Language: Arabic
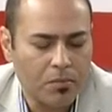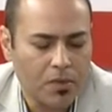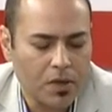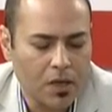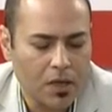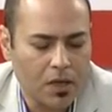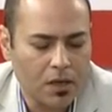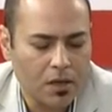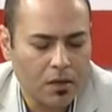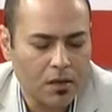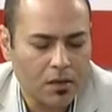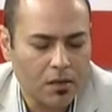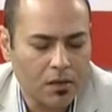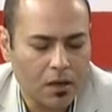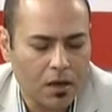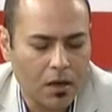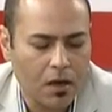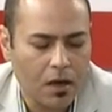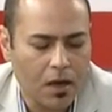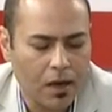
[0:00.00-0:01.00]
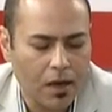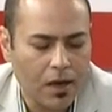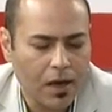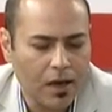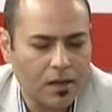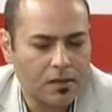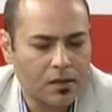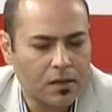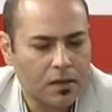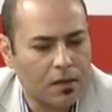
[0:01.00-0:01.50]
يعني يقع على
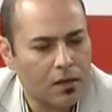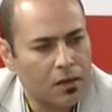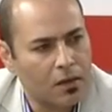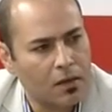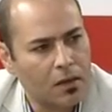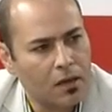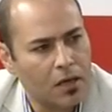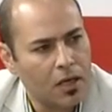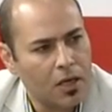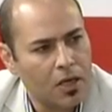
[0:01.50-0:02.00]
عاتق آه،